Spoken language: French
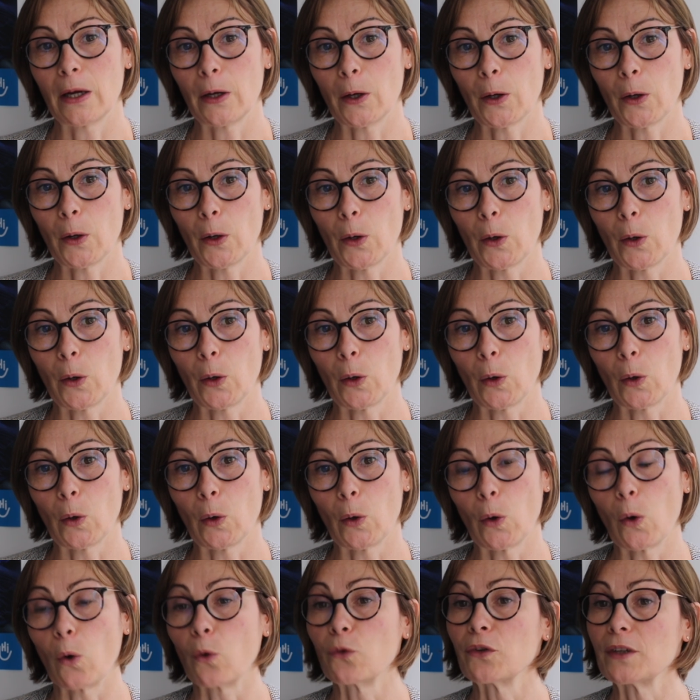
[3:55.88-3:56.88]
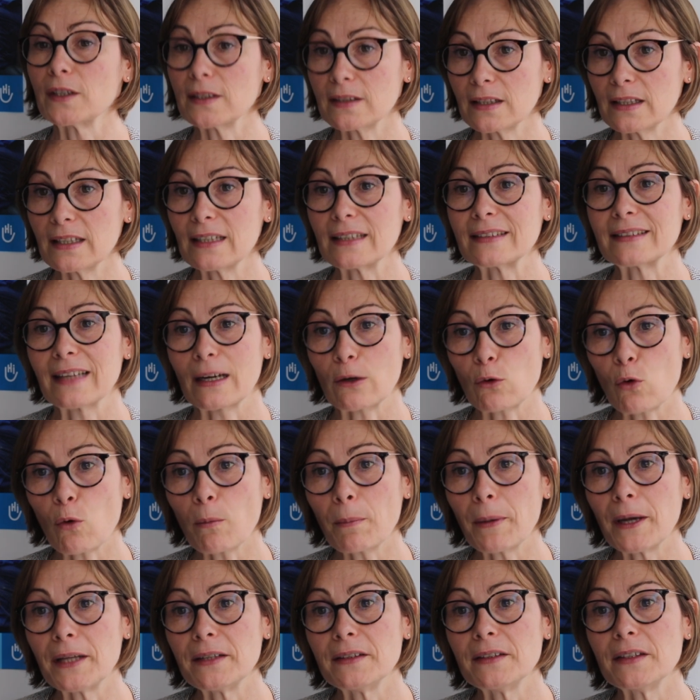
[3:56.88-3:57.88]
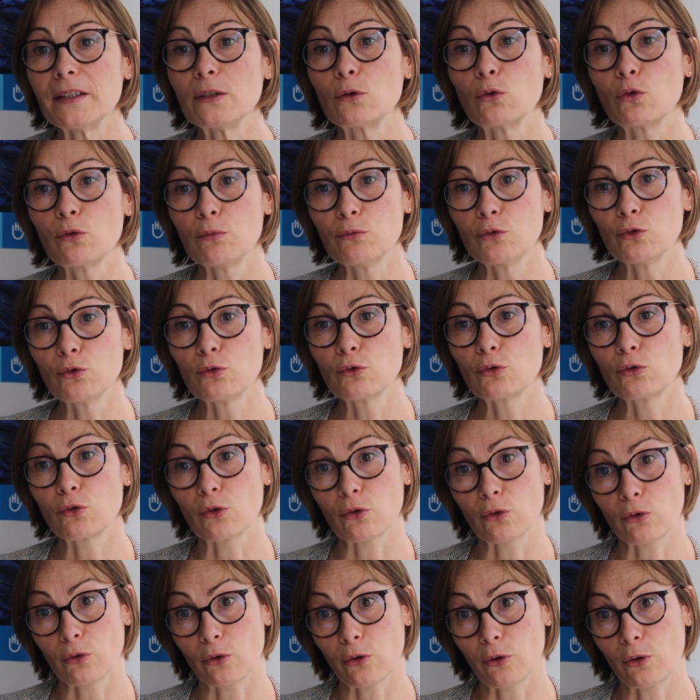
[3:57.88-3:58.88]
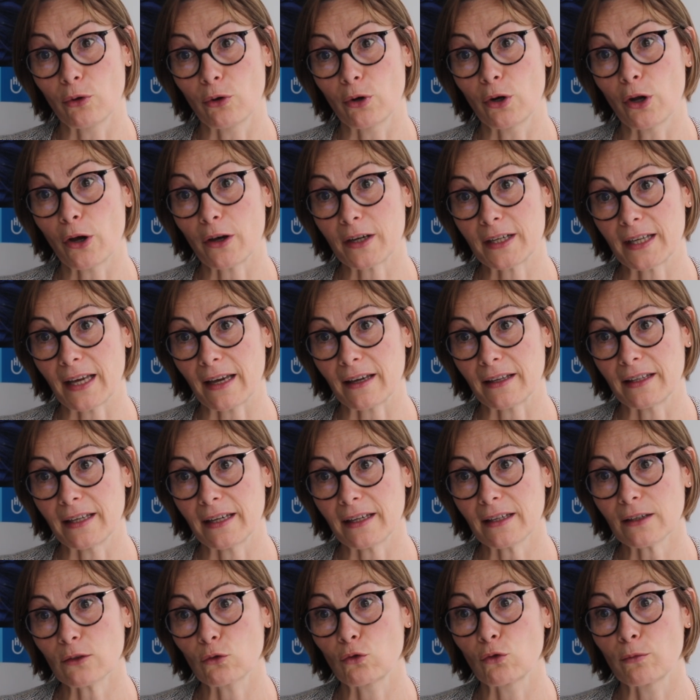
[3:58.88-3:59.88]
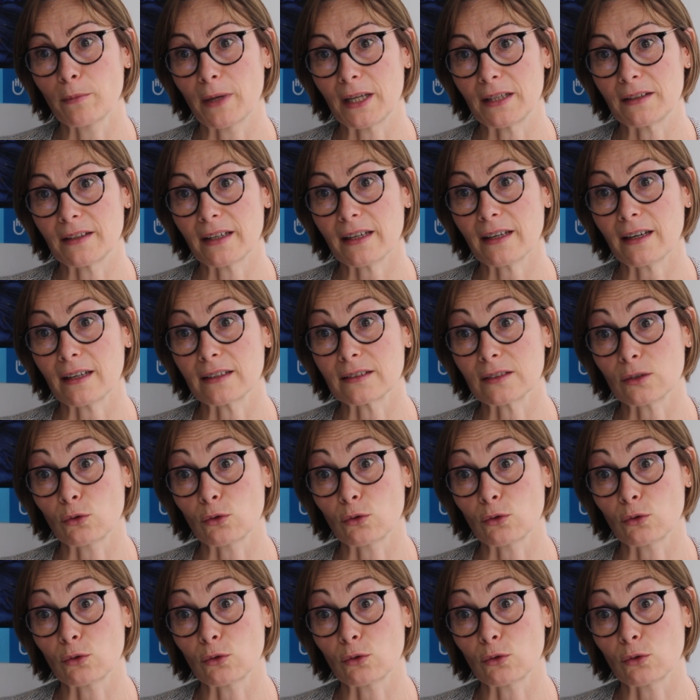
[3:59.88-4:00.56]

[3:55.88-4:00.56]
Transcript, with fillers: on essaie de les accompagner au mieux dans leur carrière de manière à